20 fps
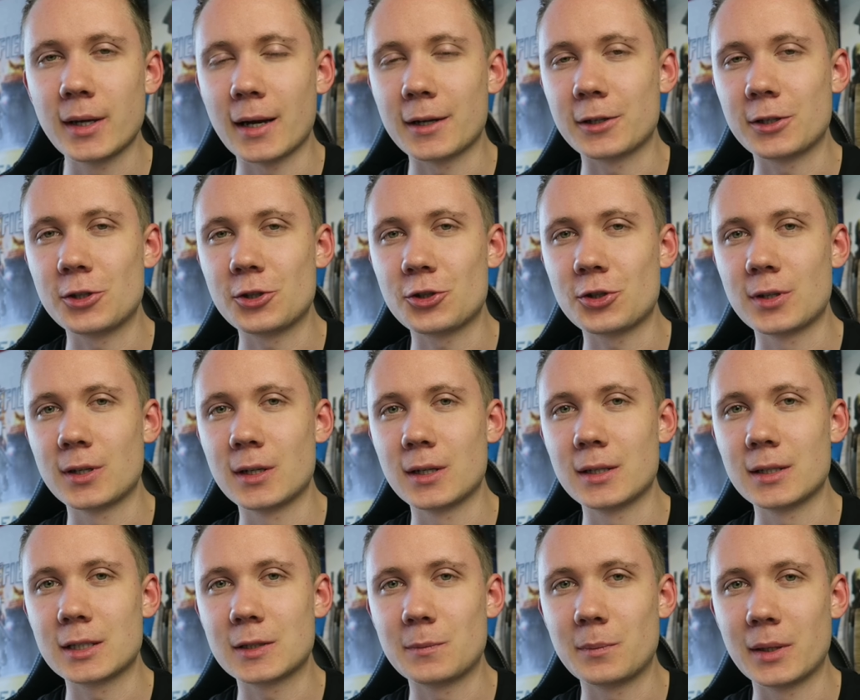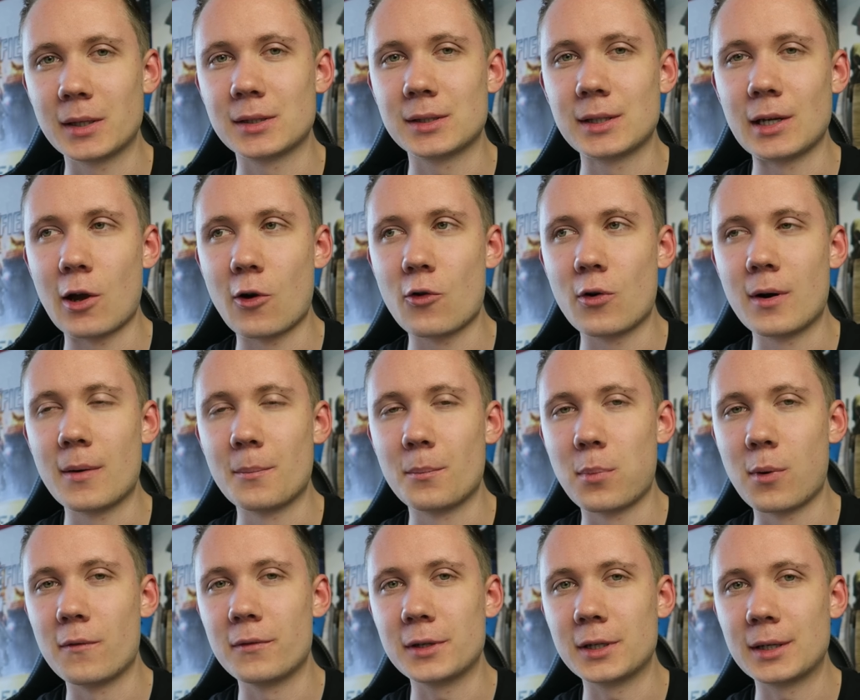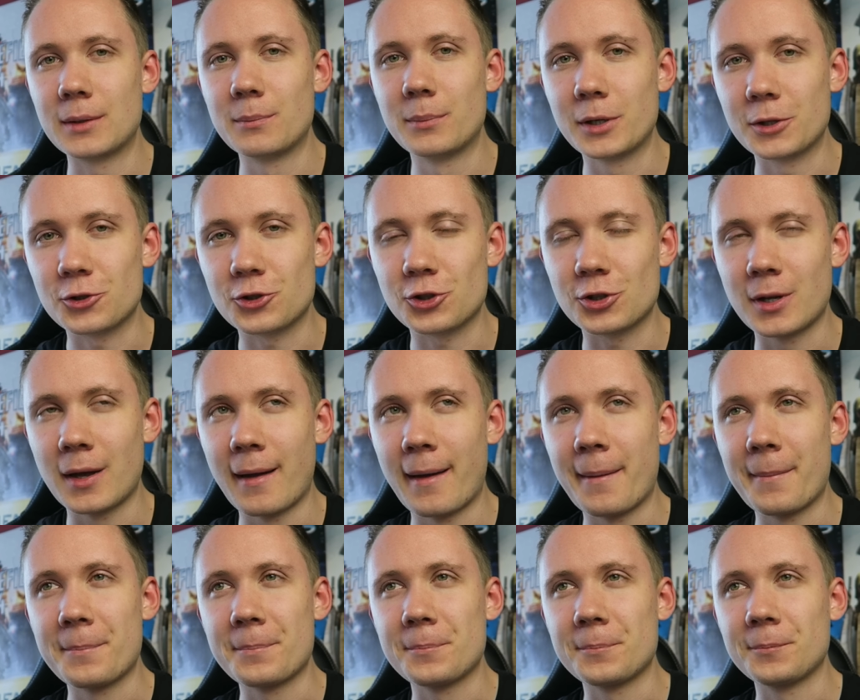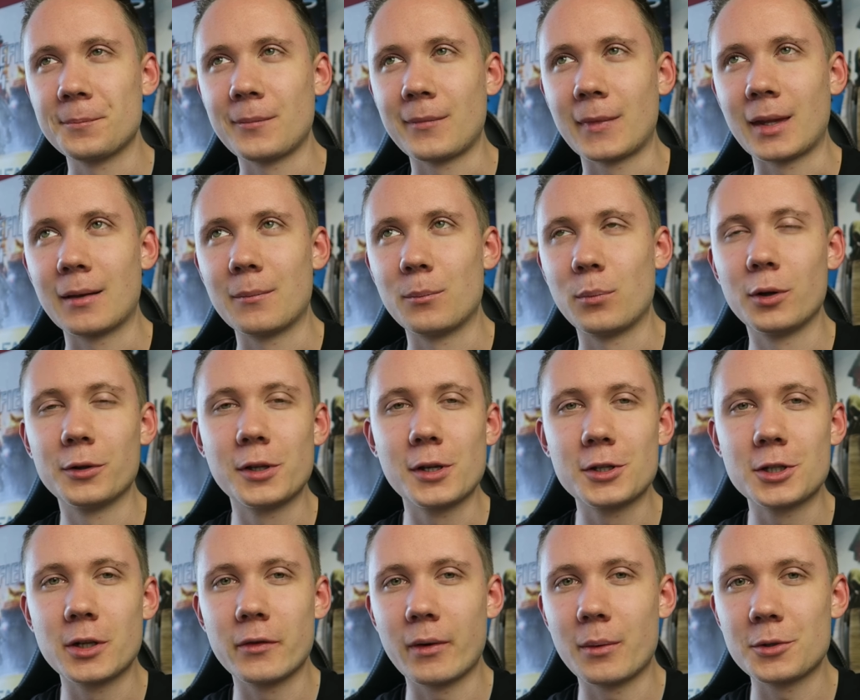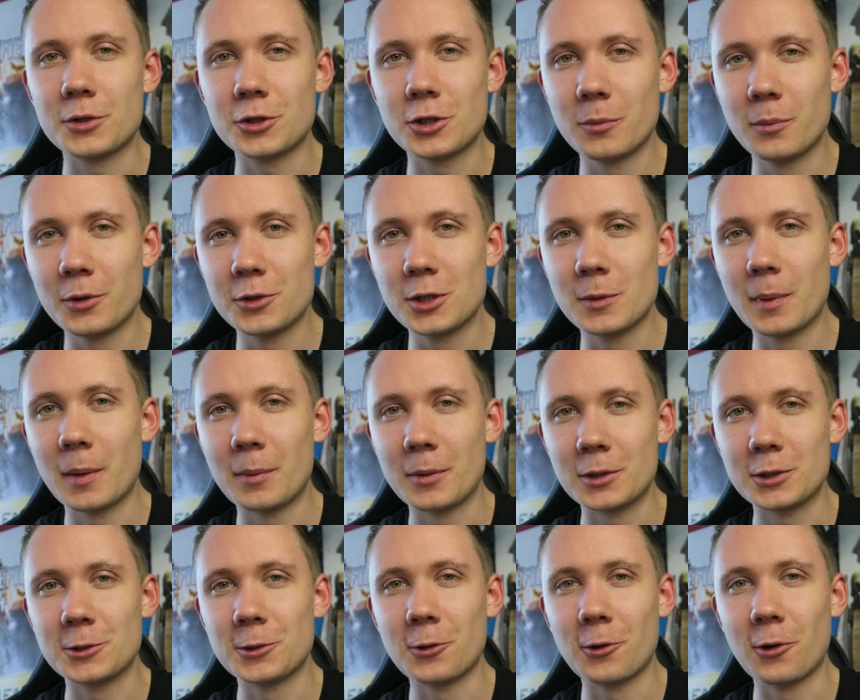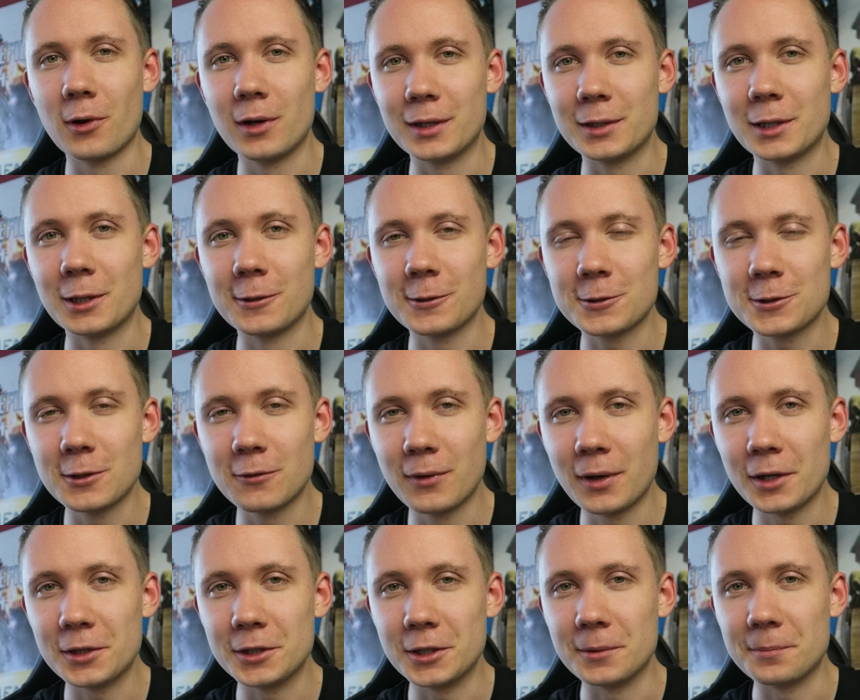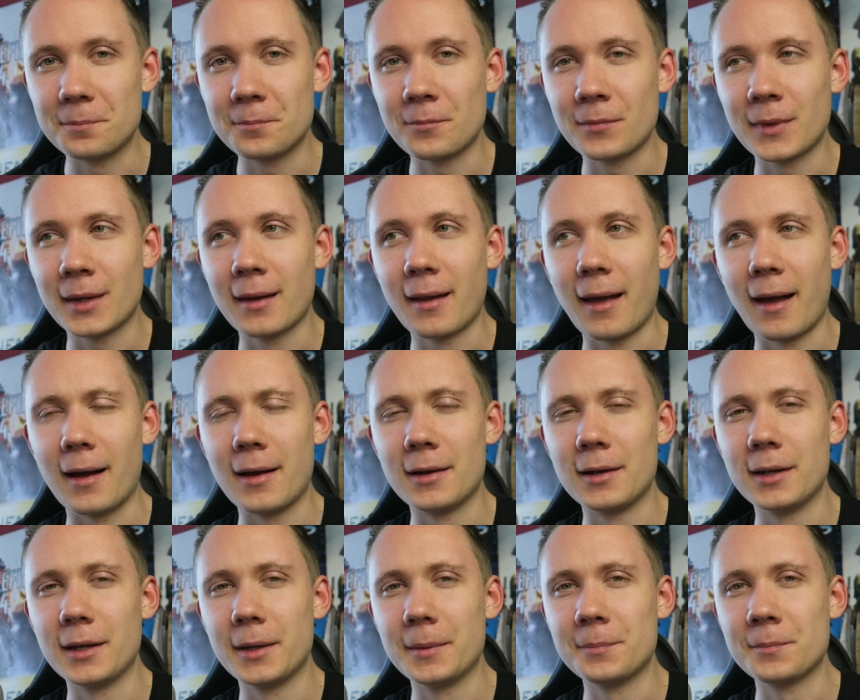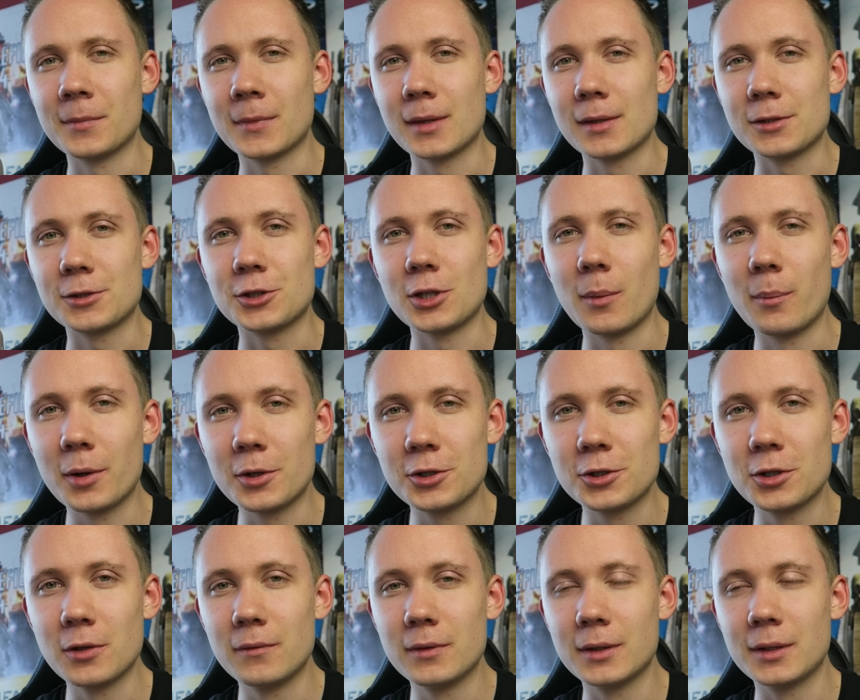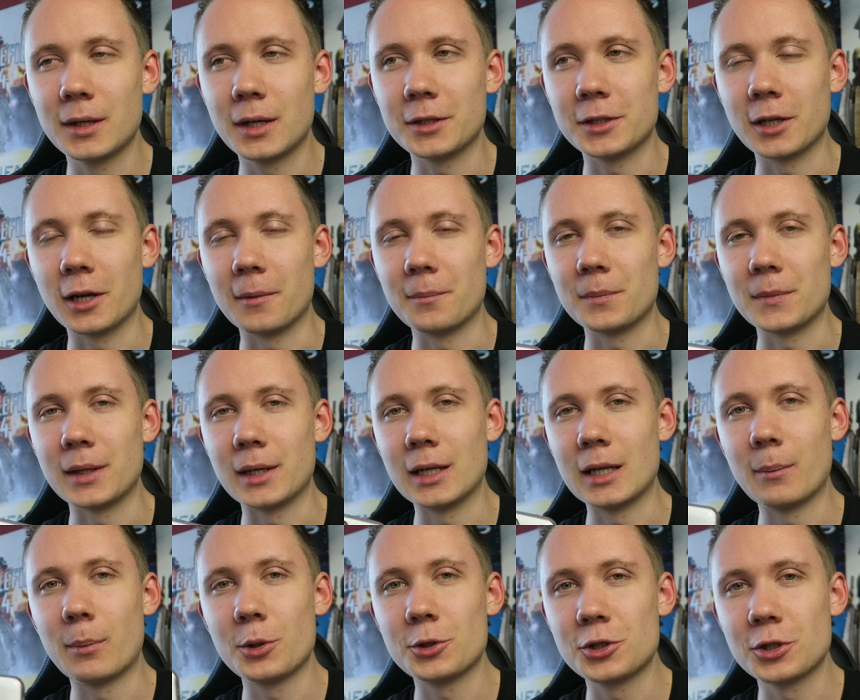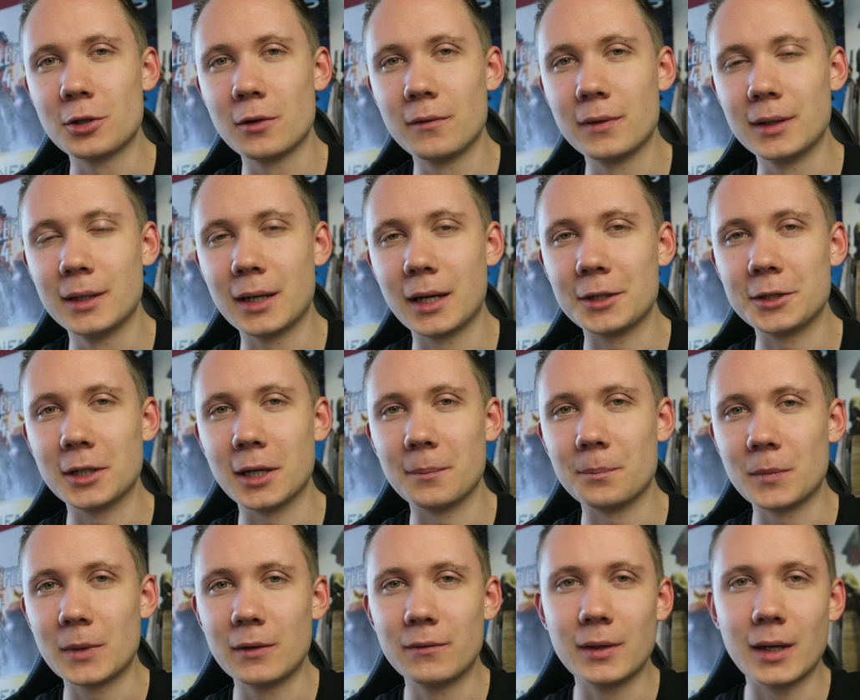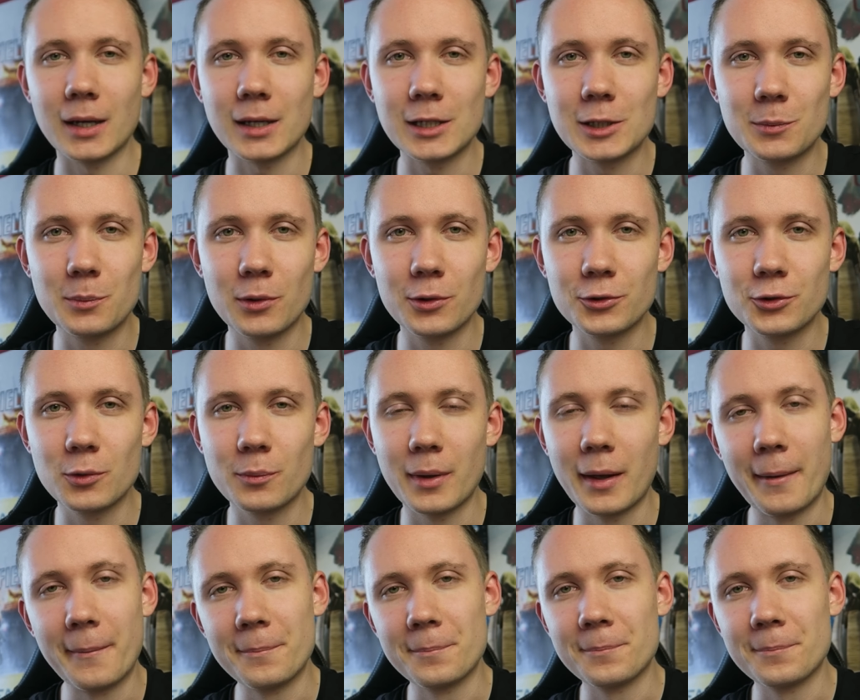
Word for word: jakiś e, specjał powinien być. Podejrzewam, że to będzie po prostu kolejne losowanie. Ale co będzie do wygrania, ile będzie do wygrania i w jaki sposób,